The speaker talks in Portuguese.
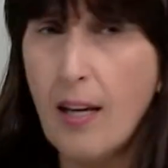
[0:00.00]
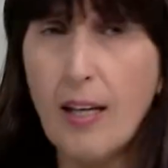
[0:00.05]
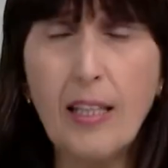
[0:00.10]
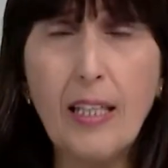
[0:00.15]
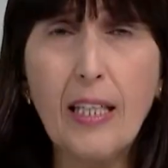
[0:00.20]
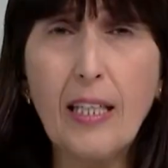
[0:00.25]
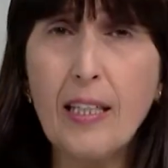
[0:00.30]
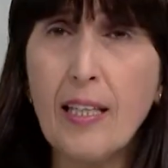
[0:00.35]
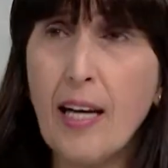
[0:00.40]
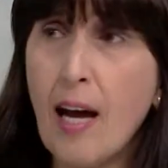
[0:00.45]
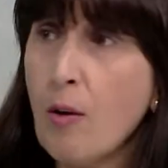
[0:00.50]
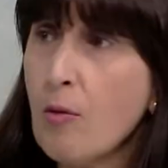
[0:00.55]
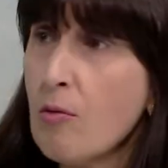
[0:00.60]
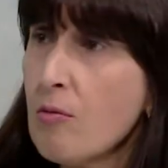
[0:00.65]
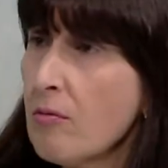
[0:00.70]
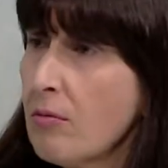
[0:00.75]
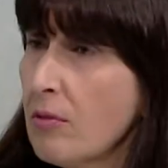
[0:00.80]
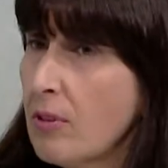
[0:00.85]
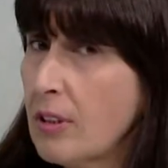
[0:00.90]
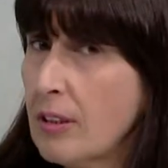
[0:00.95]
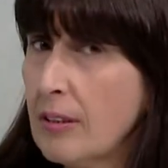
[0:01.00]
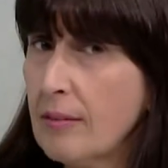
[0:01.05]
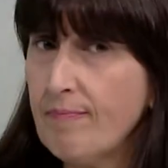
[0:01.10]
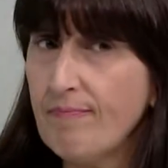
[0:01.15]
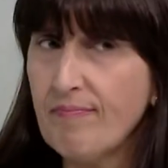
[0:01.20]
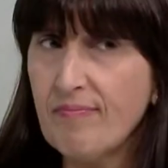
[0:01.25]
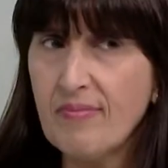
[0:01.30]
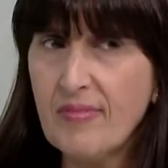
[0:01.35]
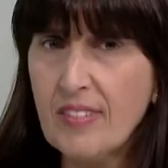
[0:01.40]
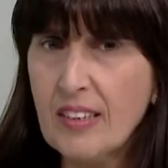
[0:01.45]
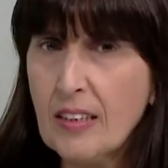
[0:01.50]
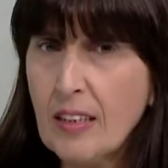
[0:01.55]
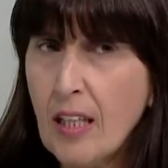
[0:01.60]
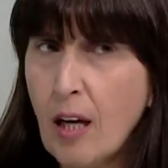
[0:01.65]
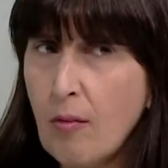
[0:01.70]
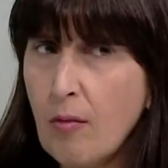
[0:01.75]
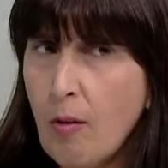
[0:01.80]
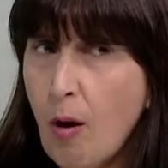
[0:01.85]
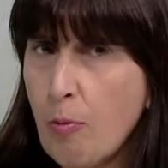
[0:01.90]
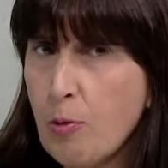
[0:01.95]
e não, hum,
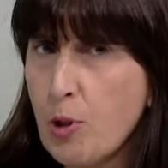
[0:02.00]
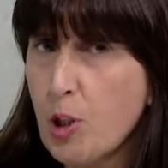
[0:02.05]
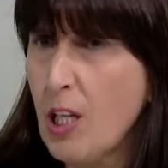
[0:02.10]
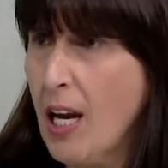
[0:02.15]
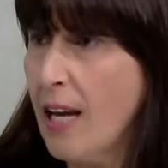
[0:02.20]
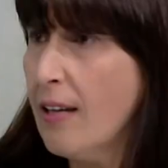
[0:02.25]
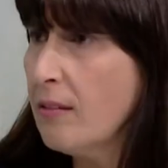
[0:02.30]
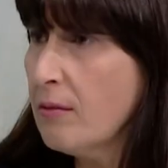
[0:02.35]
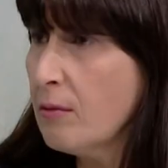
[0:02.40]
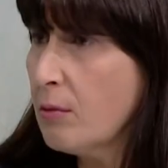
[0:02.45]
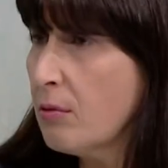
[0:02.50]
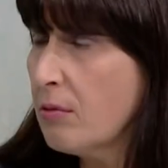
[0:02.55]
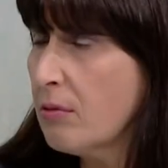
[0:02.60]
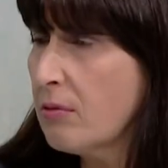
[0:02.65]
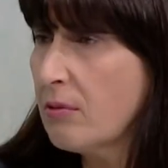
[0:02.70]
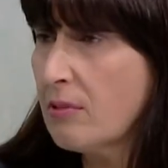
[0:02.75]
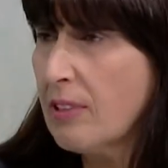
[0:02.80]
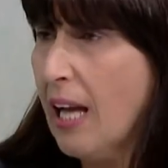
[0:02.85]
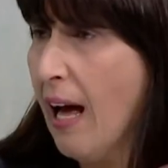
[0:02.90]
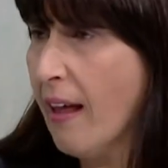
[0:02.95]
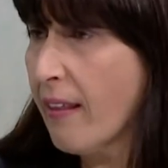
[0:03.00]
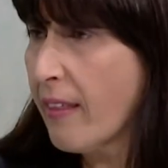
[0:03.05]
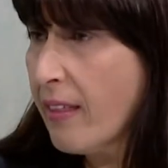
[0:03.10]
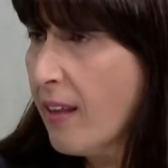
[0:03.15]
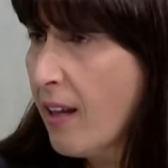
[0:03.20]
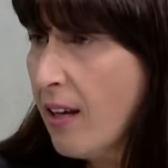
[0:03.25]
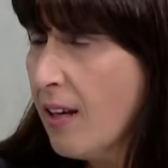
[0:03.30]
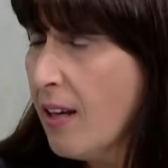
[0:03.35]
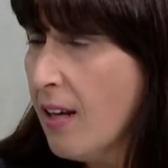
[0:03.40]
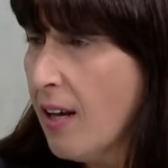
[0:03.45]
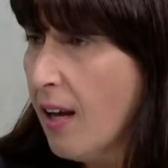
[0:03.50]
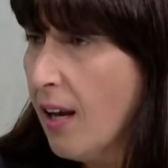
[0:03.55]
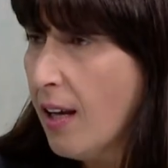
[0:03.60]
não obscando nada,